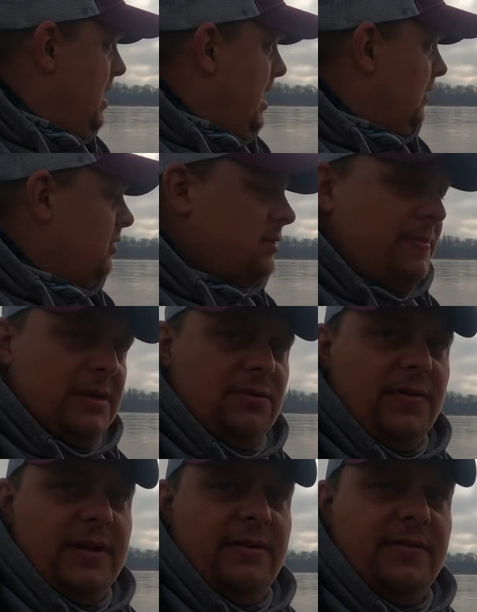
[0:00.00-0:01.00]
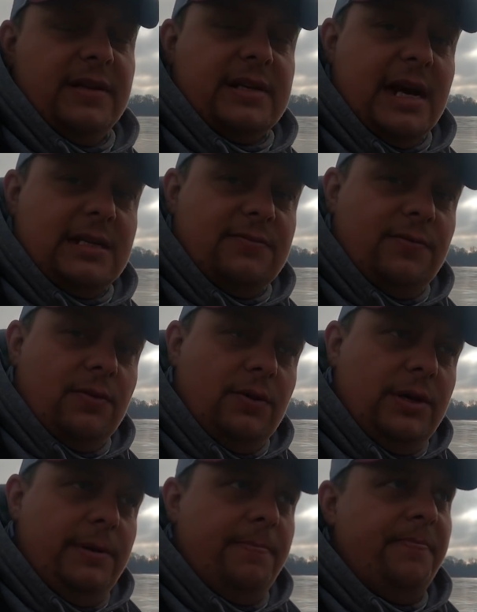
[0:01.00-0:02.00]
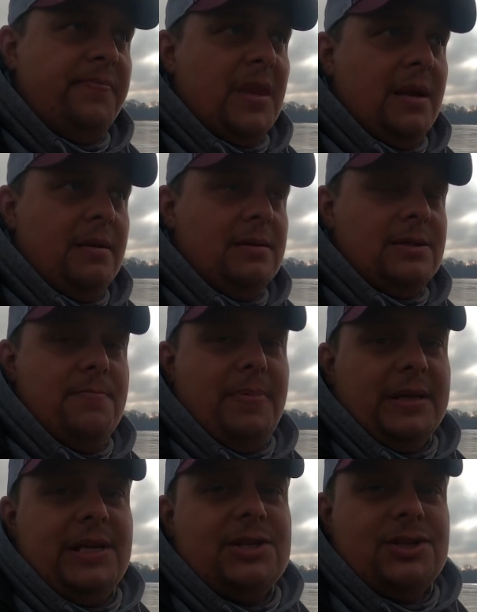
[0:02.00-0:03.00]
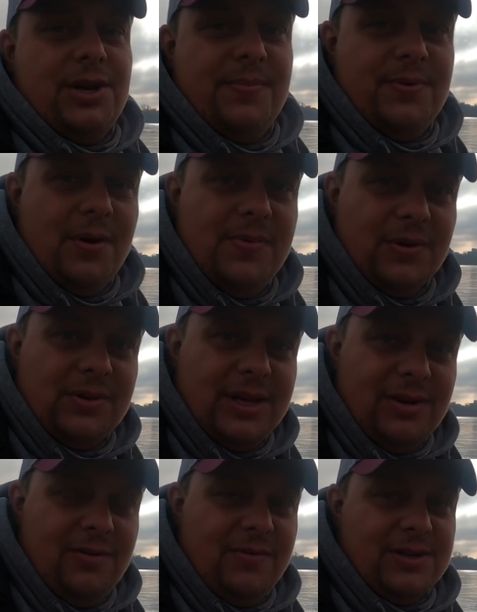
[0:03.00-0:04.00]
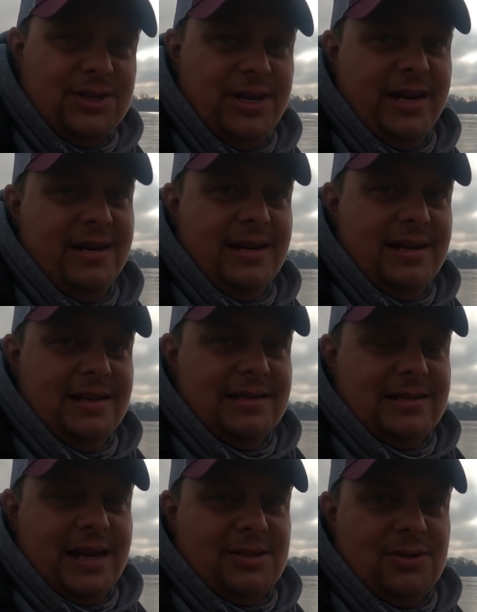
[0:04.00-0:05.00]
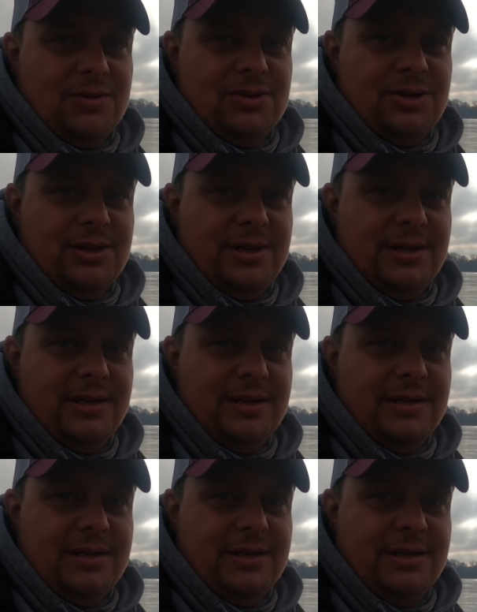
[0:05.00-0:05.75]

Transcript: a to jest bardzo fajne wędkarstwo i sympatycznie byłoby od tego właśnie zacząć y,